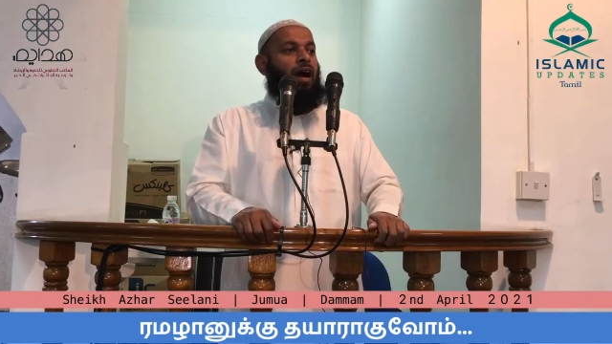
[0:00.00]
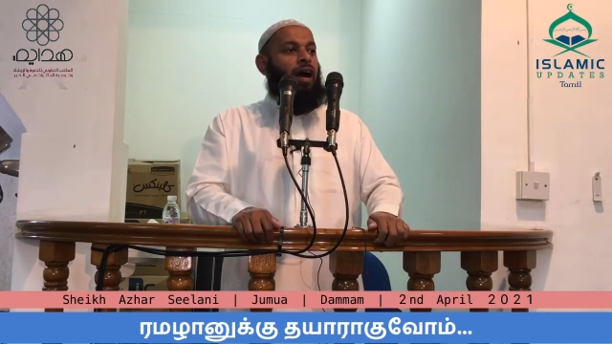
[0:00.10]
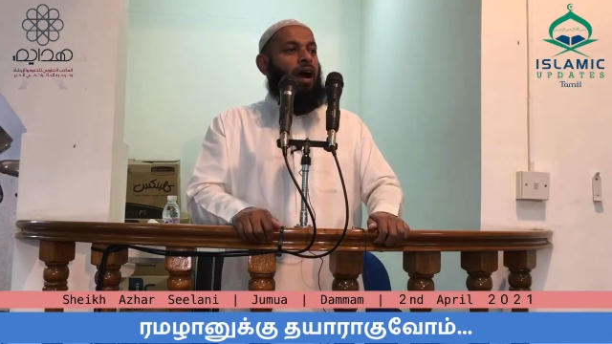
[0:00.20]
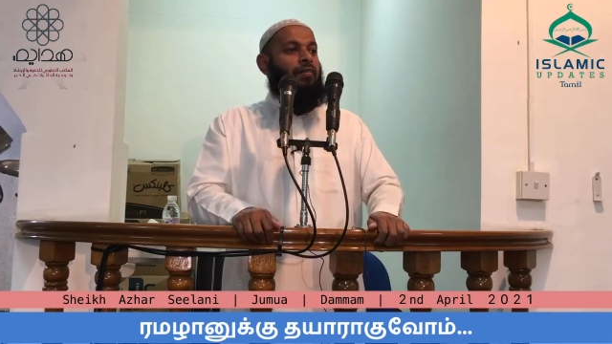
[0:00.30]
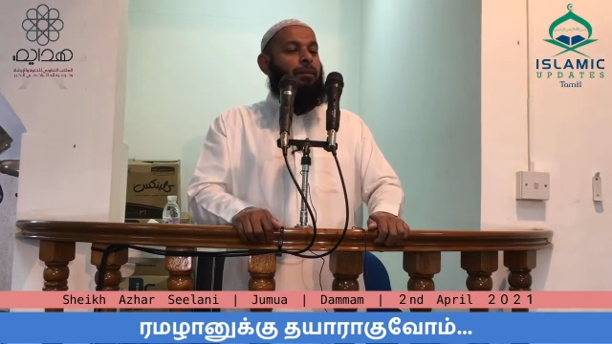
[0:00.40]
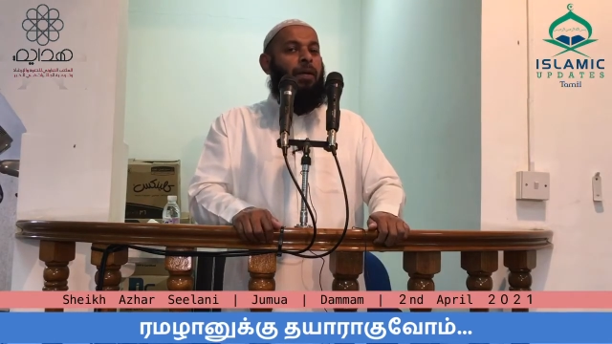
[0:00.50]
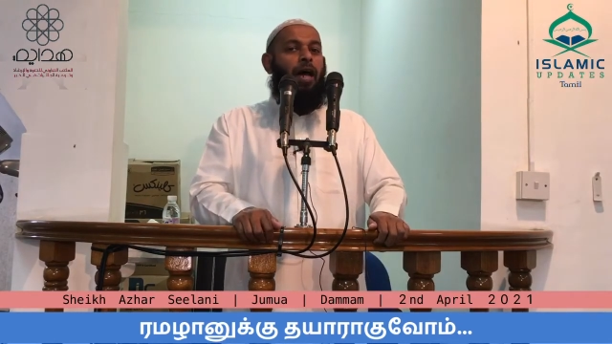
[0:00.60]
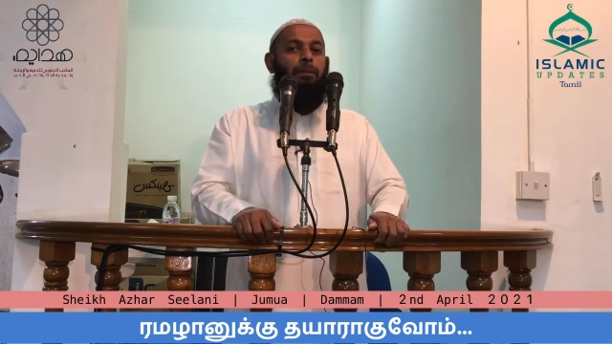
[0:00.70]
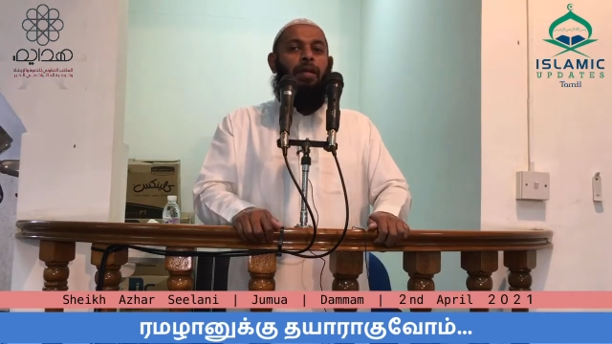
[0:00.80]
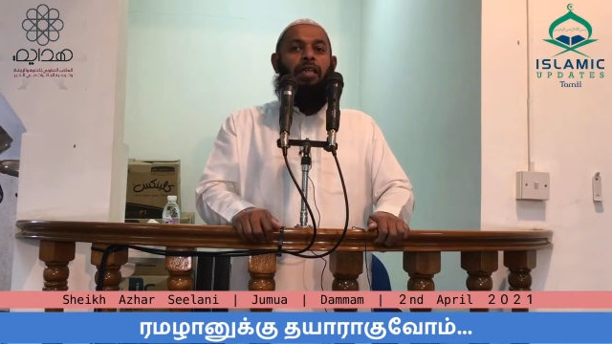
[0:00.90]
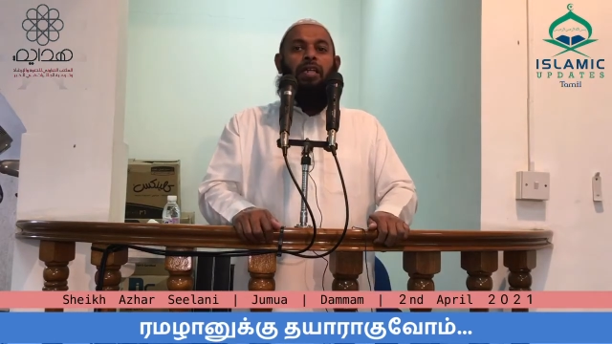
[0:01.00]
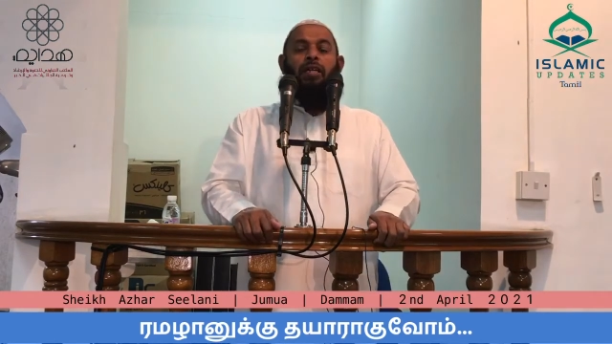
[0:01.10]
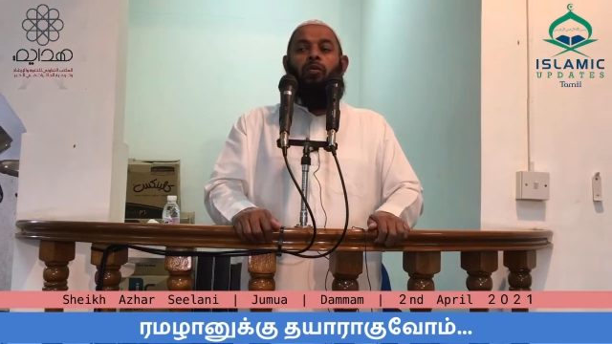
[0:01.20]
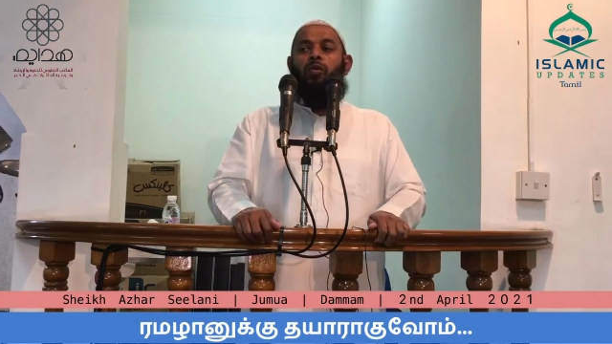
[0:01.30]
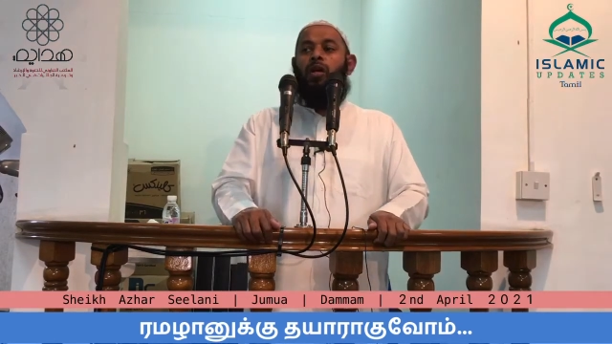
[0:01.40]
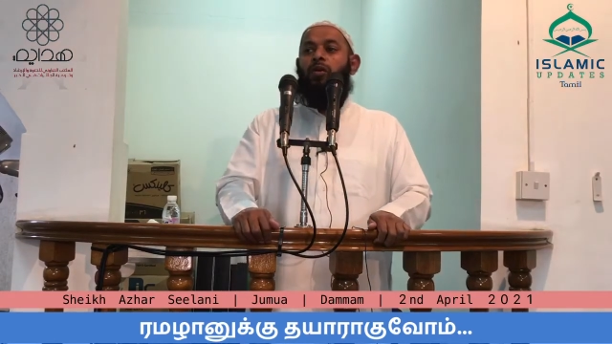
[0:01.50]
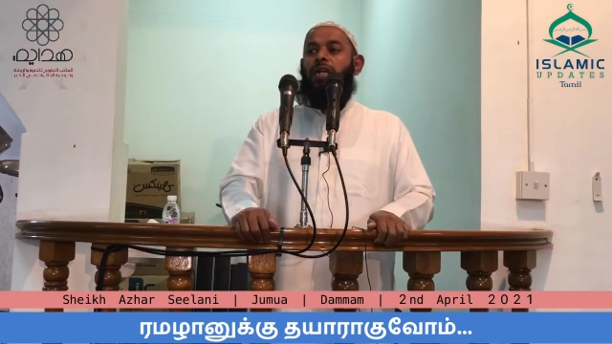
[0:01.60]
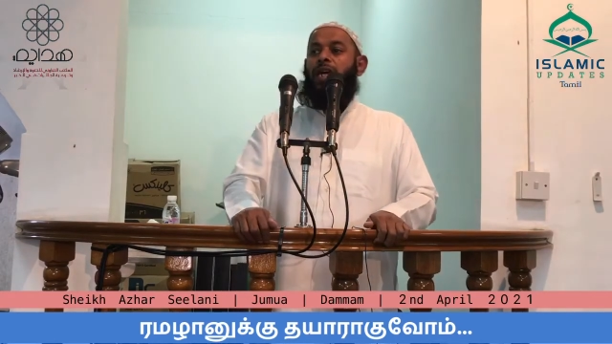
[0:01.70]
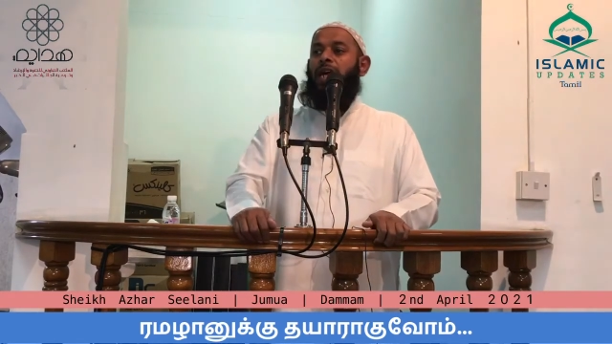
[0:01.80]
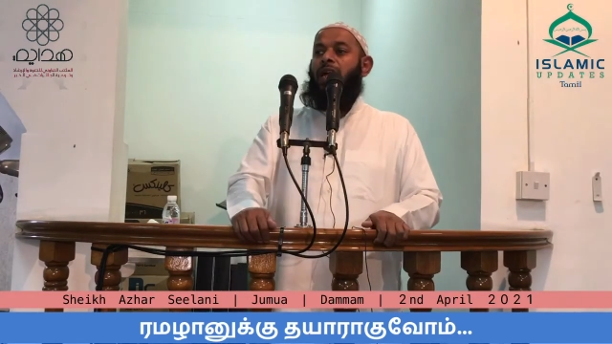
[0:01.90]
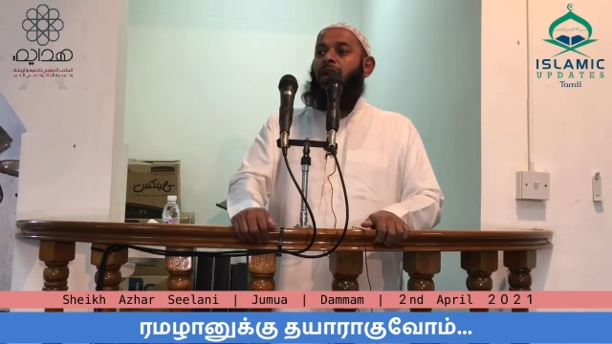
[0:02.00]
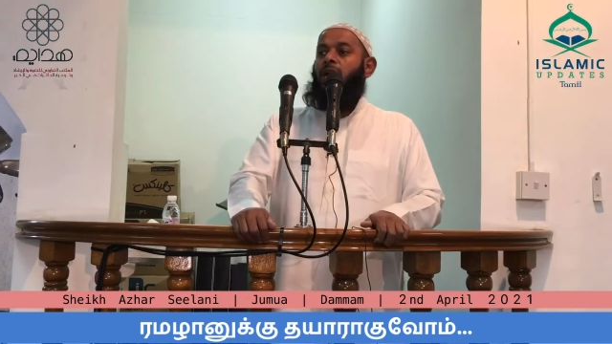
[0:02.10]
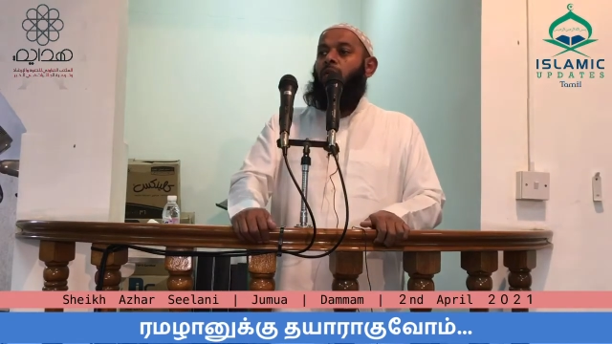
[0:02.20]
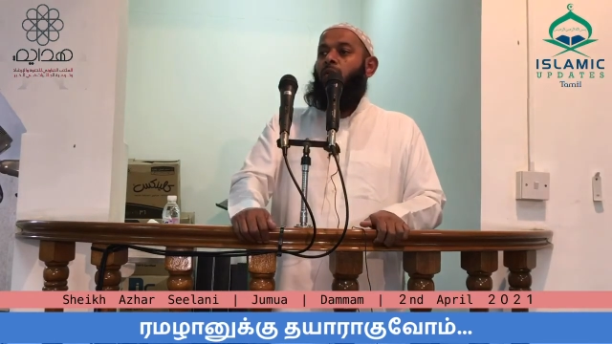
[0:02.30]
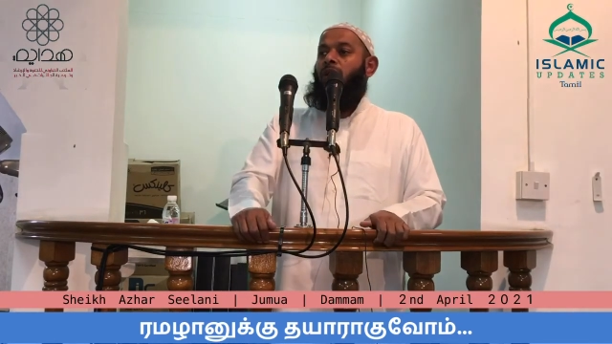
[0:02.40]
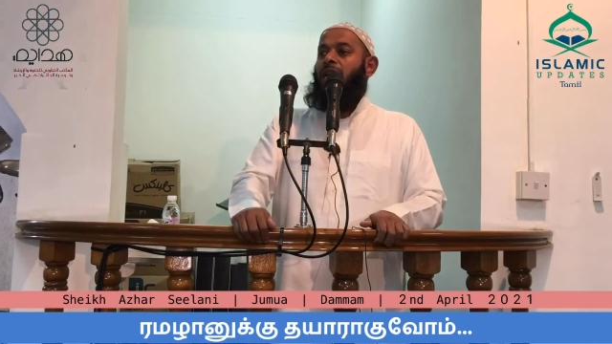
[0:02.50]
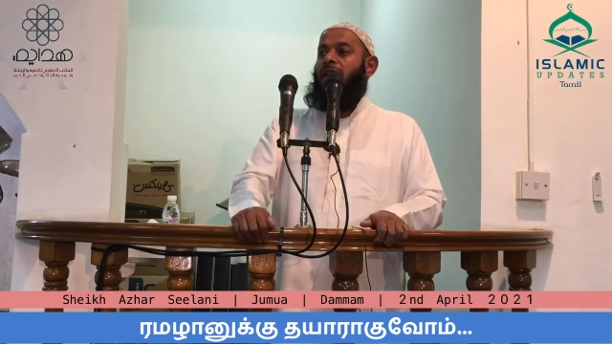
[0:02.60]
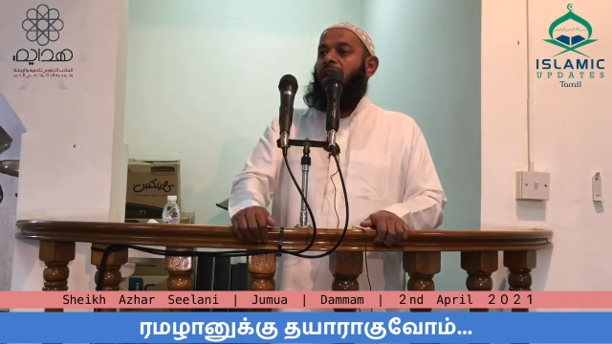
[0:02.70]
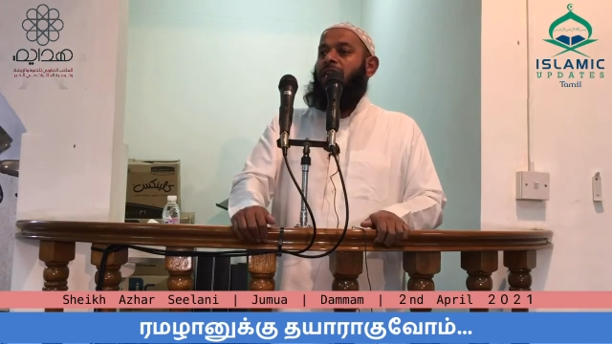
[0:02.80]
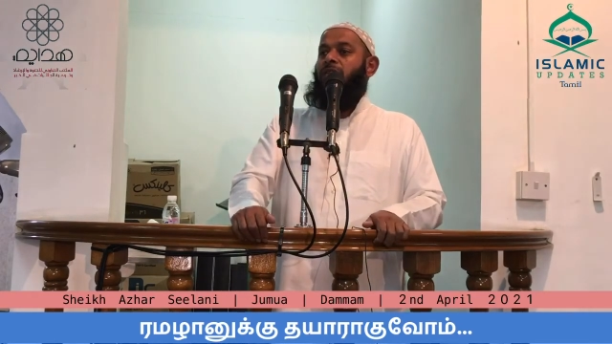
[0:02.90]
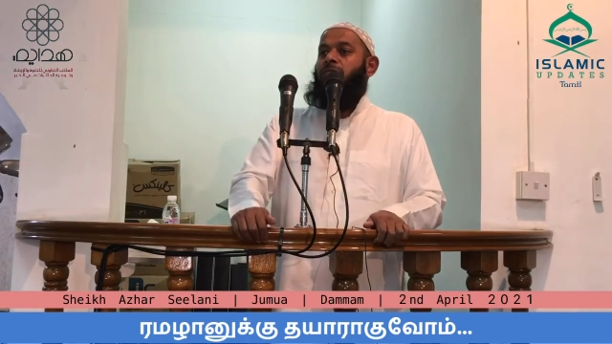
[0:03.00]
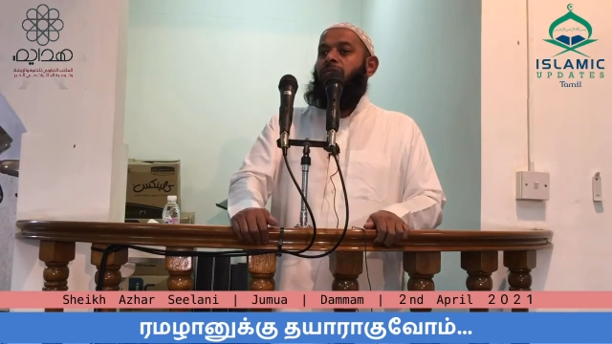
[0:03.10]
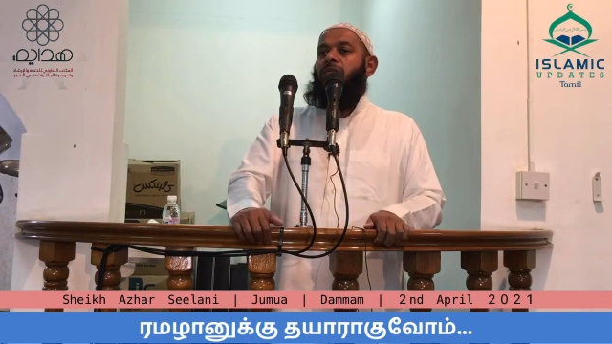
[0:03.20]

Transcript: அவன் பார்ப்பது உங்களுடைய உள்ளங்களையும்